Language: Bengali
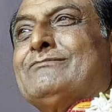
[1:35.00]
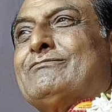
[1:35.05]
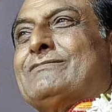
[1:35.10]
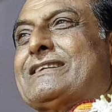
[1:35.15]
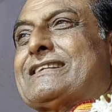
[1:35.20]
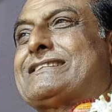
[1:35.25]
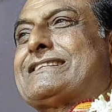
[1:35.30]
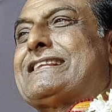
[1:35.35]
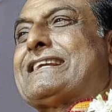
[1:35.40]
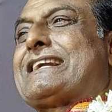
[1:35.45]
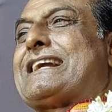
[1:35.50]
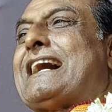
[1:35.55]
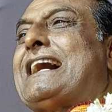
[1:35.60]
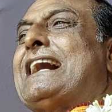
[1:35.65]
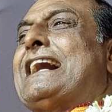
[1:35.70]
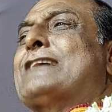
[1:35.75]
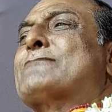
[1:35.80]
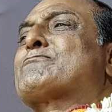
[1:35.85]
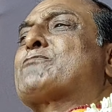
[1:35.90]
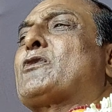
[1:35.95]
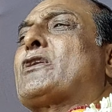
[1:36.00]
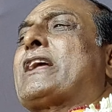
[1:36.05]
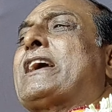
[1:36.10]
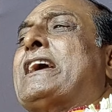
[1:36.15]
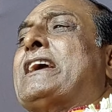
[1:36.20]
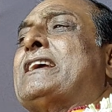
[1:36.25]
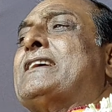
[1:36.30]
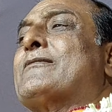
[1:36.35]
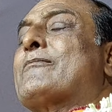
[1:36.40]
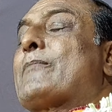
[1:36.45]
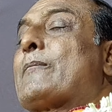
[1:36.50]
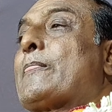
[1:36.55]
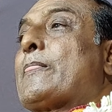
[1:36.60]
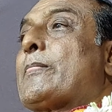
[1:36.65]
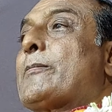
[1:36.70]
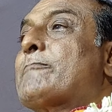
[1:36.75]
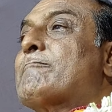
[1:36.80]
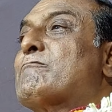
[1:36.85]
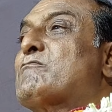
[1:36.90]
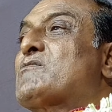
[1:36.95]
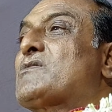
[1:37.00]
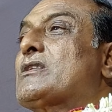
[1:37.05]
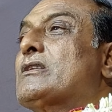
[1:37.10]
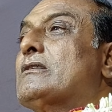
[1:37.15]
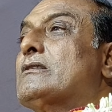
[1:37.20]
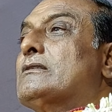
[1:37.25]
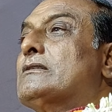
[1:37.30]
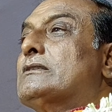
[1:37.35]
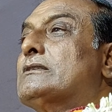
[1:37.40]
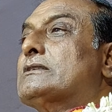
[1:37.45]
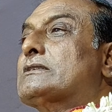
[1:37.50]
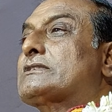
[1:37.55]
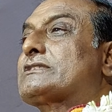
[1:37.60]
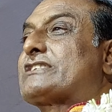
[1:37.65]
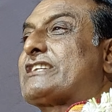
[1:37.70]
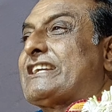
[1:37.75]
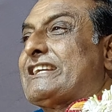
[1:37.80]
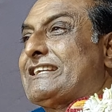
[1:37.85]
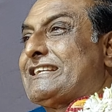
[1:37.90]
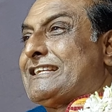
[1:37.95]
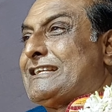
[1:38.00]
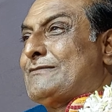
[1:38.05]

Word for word: মৃত্তিকায় পড়ে সে